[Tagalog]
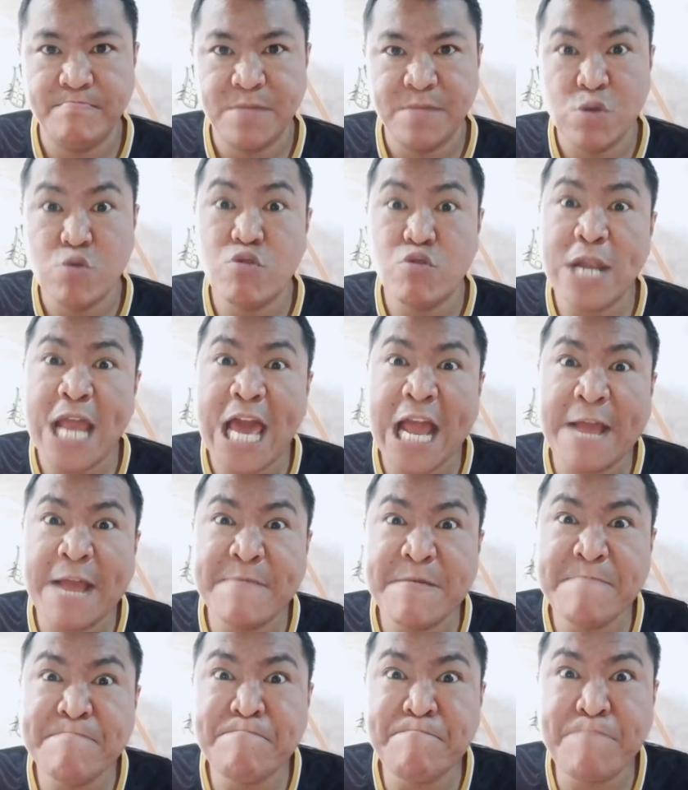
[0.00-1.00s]
Wala
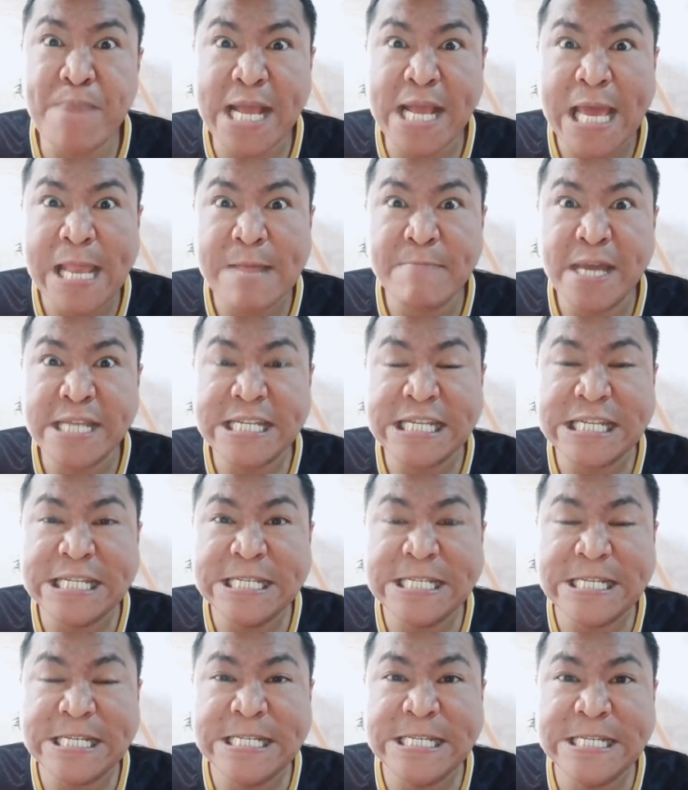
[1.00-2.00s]
kami pakialam kahit
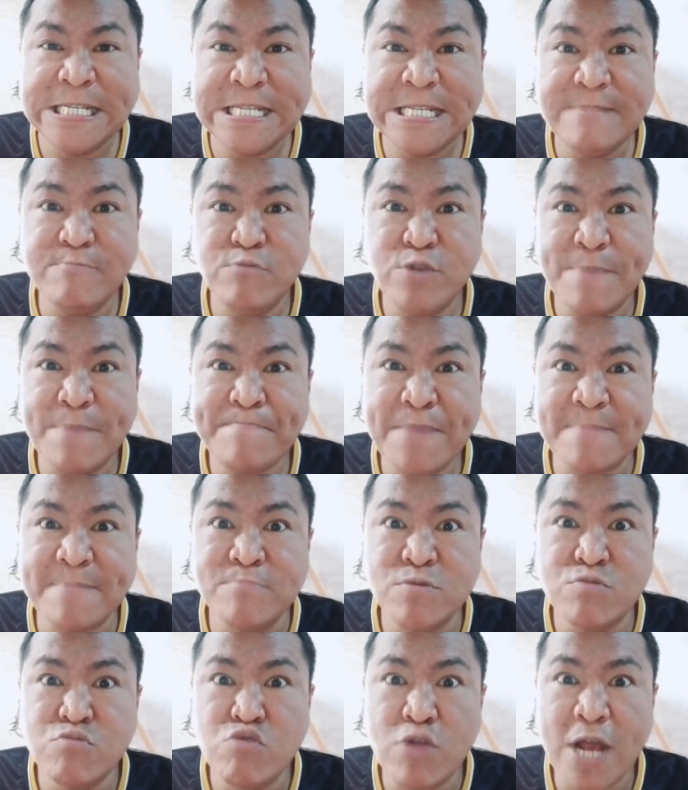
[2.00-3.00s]
edit-editin mo yung
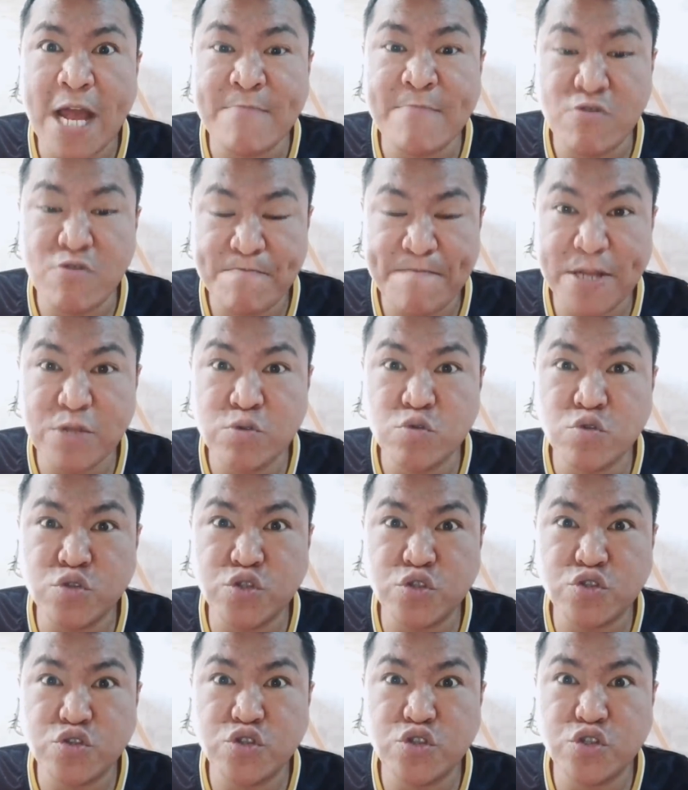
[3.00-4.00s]
pagmumukha mo. Paano
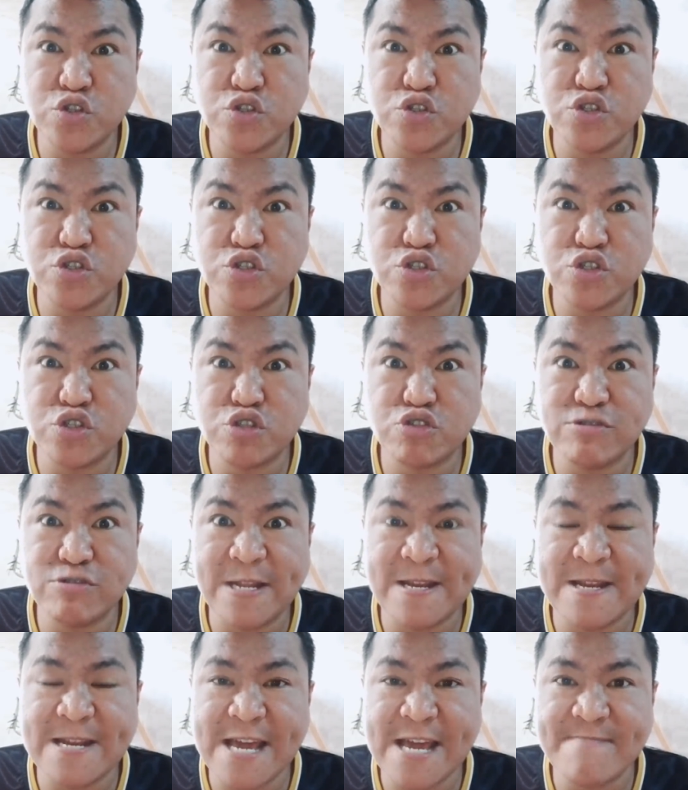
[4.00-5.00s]
cute, cute, cute, cute ko
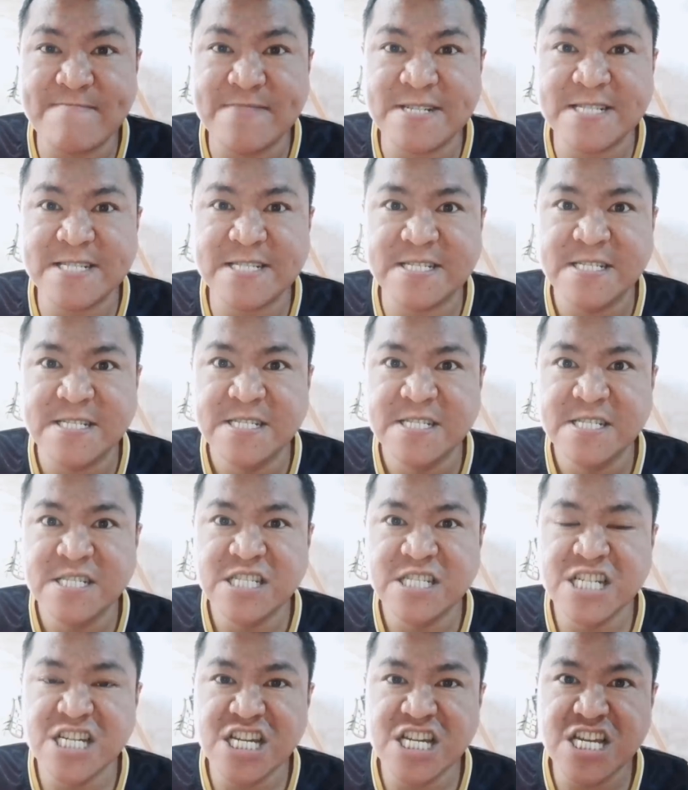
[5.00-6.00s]
nalaman
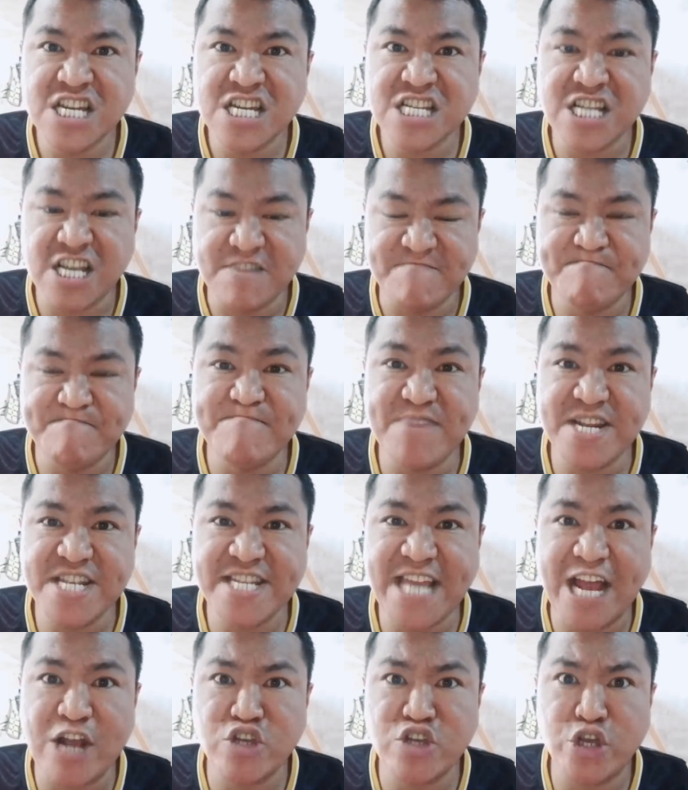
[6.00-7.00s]
na saan
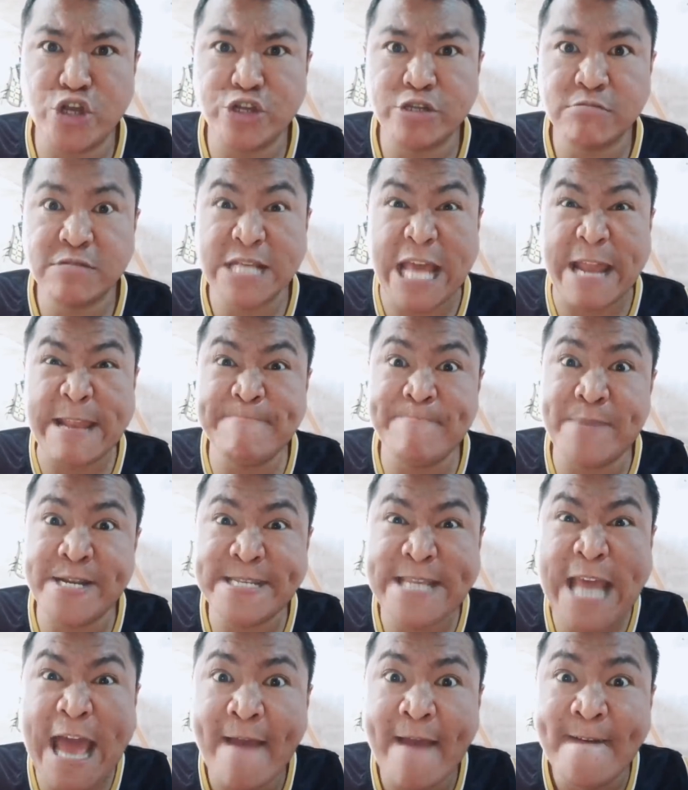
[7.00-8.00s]
bandang cute? Saan
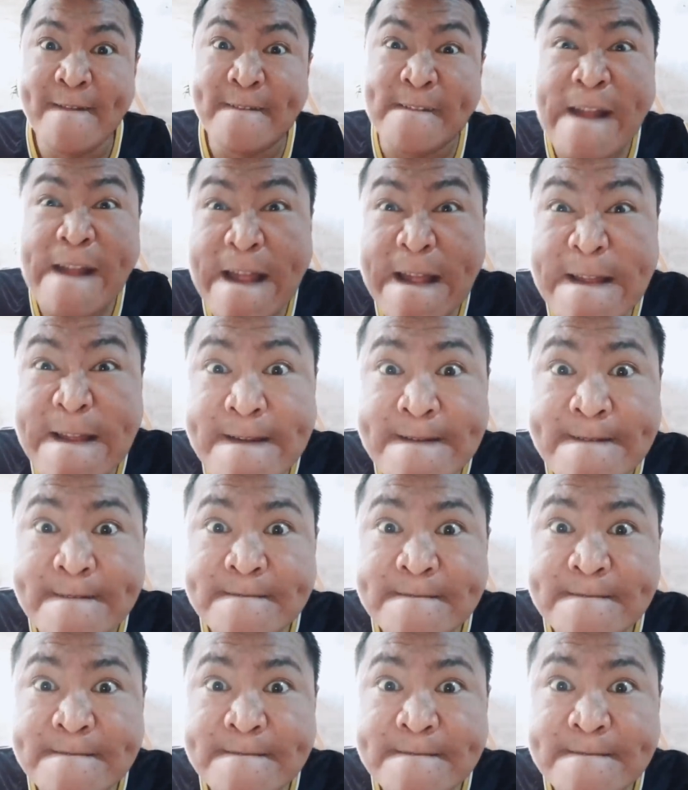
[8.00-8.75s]
banda? Ha?